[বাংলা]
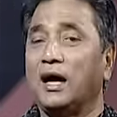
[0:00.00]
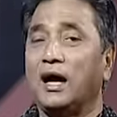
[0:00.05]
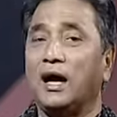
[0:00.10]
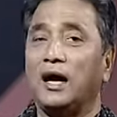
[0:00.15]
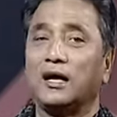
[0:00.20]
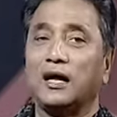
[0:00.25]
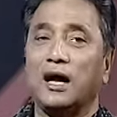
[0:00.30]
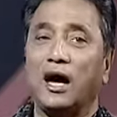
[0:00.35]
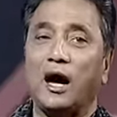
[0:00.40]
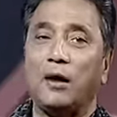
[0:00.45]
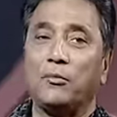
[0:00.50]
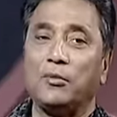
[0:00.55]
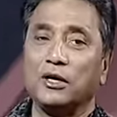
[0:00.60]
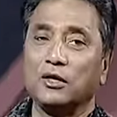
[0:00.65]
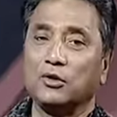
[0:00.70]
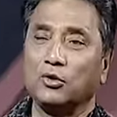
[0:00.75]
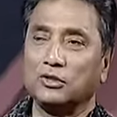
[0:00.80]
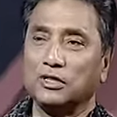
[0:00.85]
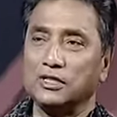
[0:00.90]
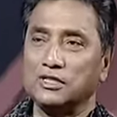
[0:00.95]
আর আমার
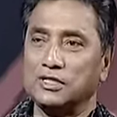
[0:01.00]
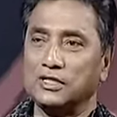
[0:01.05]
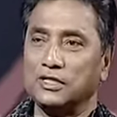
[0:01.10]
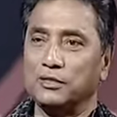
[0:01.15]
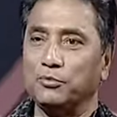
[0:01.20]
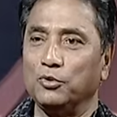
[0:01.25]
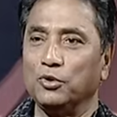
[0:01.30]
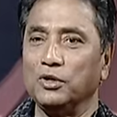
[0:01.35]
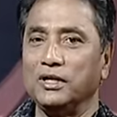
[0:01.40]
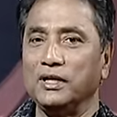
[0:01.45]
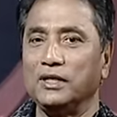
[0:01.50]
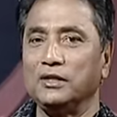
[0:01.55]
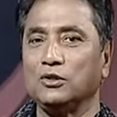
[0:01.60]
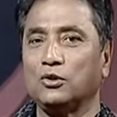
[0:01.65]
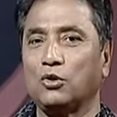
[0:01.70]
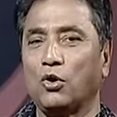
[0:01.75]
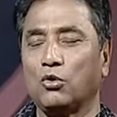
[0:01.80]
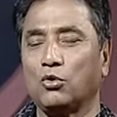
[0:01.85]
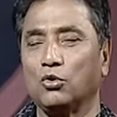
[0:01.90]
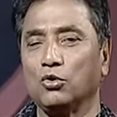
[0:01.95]
কথা যেটি বললেন
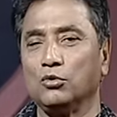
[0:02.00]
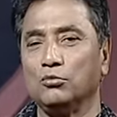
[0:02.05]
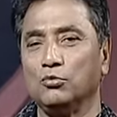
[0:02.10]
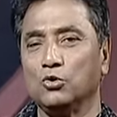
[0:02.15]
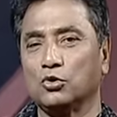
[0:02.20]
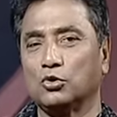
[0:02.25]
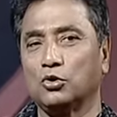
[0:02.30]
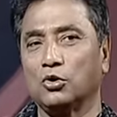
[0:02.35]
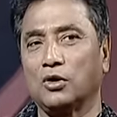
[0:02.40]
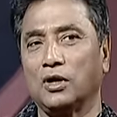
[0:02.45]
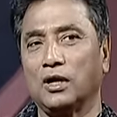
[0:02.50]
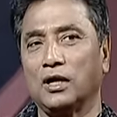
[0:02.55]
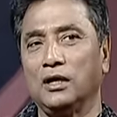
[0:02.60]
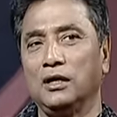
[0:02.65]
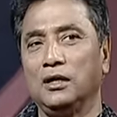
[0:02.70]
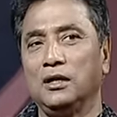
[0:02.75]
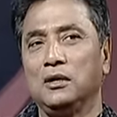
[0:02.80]
দখল মুক্ত করা